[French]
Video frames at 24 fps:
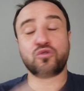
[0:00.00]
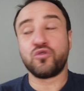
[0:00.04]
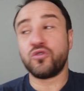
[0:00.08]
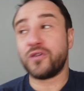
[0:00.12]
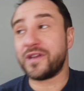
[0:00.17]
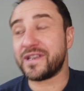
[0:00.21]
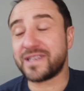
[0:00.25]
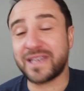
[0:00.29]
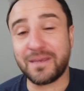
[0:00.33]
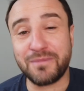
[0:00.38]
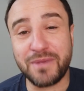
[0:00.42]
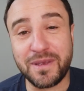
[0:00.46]

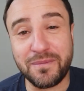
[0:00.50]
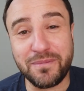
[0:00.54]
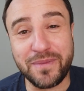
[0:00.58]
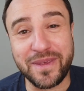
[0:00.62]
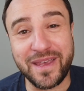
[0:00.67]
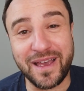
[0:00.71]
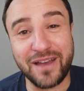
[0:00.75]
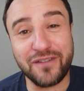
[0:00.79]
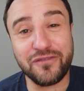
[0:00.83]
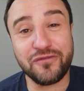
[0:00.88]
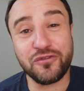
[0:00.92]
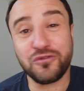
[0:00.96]
Coucou les amis,
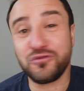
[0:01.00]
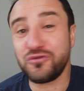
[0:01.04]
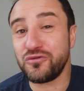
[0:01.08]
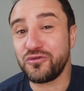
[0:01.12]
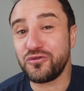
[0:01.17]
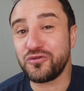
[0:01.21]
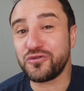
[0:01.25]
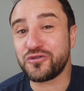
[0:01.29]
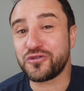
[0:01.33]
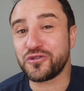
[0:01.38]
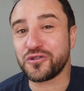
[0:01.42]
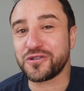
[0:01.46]

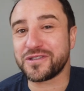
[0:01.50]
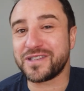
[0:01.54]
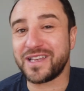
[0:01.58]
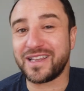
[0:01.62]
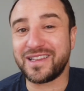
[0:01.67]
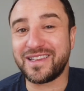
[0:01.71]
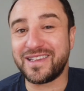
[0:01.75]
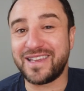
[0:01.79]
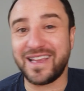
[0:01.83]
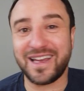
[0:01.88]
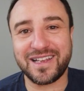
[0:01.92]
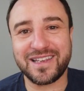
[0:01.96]
bienvenue sur
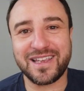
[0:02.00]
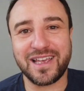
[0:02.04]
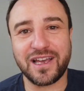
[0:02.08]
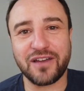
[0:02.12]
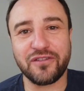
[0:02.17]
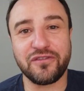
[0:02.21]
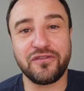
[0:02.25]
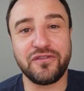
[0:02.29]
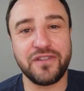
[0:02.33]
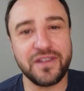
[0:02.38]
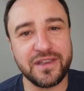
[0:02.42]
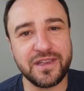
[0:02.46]
cette
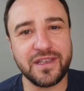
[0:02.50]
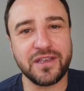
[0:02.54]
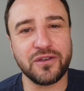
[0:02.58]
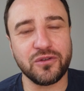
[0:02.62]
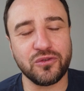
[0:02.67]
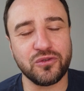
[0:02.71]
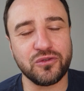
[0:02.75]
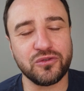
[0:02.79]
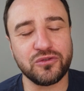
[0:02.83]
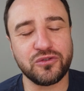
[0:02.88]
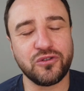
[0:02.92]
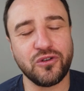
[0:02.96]
dernière
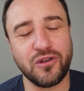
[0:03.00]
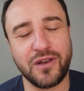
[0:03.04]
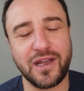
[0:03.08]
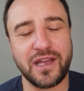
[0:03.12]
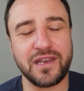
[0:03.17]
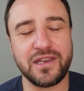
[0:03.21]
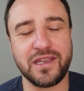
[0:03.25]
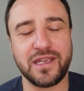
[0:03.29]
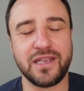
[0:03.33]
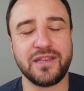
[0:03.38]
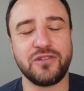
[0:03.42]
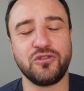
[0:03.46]
vidéo de
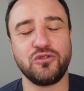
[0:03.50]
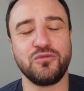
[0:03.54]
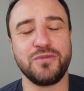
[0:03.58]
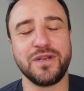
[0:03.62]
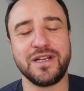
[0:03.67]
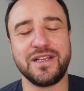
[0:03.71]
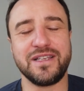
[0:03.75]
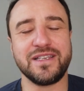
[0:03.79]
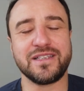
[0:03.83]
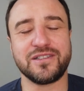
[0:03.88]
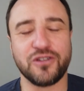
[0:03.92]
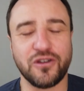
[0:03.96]
l'année
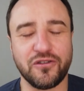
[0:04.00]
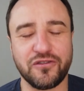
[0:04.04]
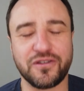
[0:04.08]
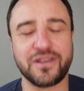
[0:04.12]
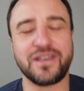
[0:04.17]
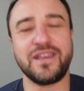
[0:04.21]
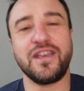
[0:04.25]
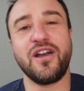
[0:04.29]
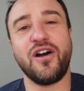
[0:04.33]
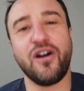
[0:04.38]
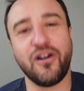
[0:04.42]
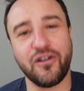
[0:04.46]

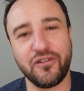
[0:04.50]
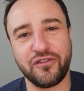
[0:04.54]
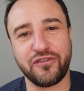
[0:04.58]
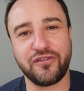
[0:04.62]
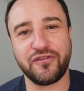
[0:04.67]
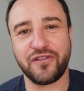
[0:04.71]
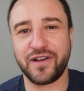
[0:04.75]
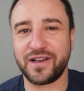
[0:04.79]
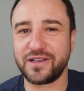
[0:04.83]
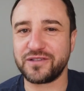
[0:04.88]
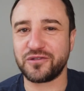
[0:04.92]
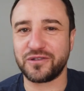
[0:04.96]
2019 qui
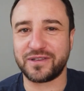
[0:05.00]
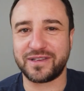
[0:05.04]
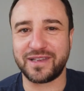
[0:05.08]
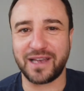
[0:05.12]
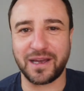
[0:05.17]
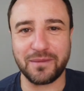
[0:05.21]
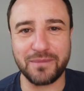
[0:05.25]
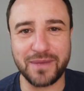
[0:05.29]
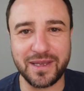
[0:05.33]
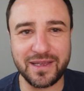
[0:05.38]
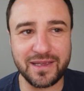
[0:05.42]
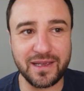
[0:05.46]
enfin se
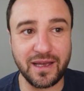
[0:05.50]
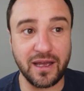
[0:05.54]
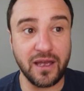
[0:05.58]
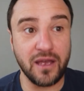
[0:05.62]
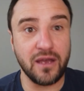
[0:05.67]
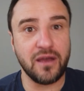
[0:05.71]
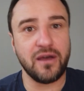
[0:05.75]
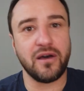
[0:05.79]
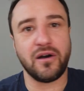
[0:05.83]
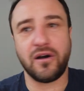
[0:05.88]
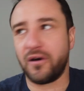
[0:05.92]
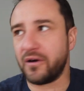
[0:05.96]
termine,
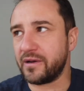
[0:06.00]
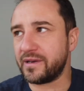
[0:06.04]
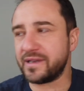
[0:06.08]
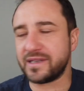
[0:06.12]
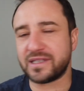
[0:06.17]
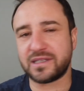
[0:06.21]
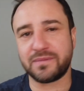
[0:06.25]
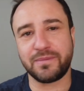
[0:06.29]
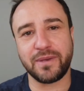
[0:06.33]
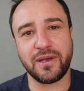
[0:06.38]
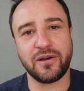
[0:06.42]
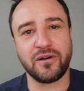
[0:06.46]
en
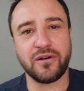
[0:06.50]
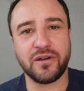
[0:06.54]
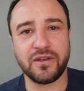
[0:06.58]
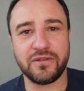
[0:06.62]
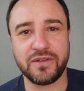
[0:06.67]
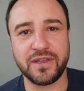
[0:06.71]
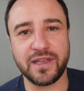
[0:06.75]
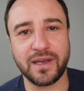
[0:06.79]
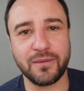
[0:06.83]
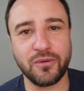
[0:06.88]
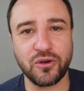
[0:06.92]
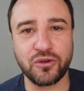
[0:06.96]
espérant
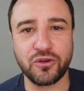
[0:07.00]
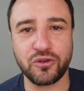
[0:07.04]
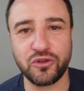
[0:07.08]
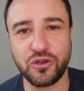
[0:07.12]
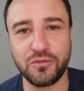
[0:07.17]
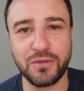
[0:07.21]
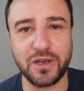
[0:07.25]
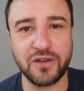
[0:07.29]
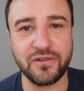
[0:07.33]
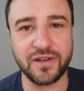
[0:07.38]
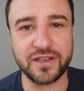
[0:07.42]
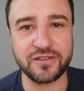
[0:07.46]
évidemment que
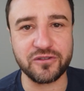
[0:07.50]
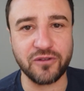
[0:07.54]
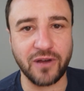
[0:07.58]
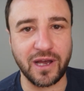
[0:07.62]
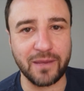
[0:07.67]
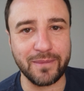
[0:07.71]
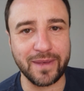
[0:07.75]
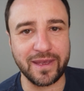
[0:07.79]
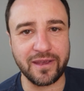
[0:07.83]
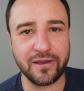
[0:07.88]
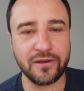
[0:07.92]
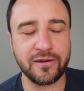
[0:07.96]
2020
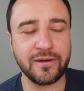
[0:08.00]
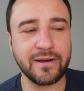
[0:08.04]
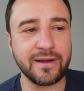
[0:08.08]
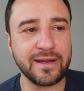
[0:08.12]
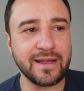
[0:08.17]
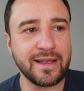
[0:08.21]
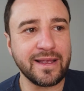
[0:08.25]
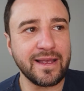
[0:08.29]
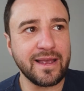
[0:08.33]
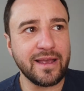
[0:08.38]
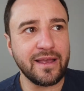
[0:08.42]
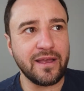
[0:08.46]
sera
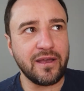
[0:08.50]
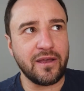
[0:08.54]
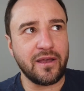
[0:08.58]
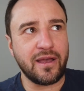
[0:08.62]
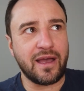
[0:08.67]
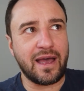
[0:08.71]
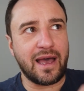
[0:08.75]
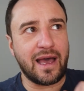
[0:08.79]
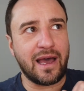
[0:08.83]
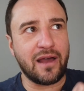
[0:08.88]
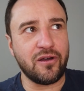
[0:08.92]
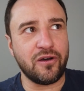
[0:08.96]
meilleur.
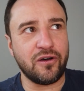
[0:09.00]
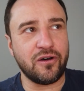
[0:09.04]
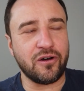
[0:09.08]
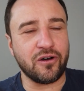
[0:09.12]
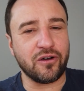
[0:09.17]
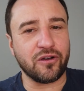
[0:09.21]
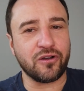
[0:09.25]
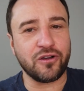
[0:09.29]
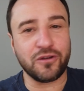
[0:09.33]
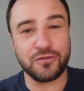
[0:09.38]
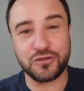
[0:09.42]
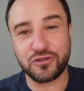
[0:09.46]

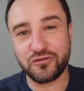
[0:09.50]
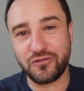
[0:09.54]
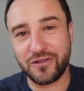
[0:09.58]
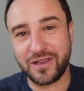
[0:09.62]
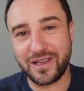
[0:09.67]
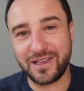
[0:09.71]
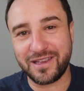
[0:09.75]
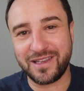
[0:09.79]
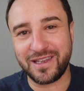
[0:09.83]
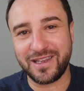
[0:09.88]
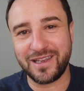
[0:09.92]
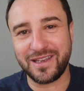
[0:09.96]
Alors, comme je vous
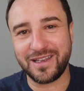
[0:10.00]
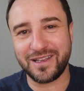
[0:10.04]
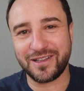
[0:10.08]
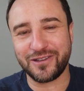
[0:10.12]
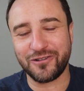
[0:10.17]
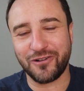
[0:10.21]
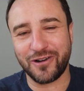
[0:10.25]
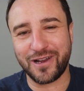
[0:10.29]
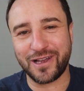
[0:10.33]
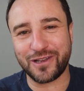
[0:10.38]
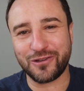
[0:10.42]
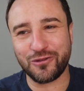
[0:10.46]
l'ai dit
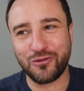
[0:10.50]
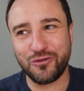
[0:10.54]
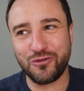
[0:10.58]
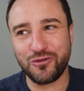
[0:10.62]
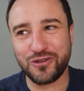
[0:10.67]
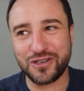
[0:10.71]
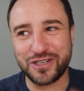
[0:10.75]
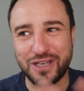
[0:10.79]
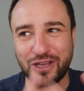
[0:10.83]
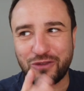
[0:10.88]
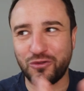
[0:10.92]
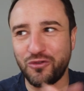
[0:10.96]
dans
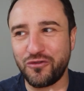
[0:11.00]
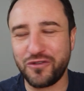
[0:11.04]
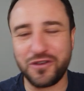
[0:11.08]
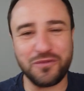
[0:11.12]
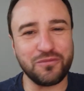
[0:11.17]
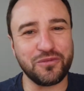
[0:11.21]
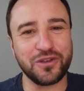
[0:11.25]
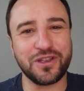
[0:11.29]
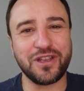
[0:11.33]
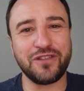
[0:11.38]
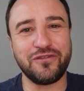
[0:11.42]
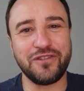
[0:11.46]
l'intro, j'ai
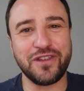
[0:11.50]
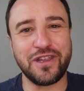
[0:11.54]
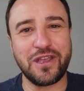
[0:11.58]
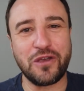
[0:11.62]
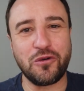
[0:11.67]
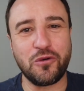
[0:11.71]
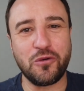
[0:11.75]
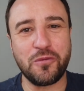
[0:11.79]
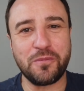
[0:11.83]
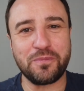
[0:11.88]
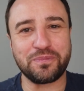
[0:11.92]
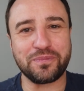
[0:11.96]
trouvé une petite
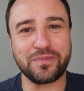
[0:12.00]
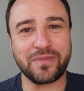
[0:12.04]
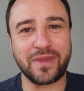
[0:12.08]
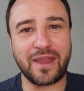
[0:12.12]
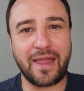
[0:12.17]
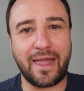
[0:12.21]
vidéo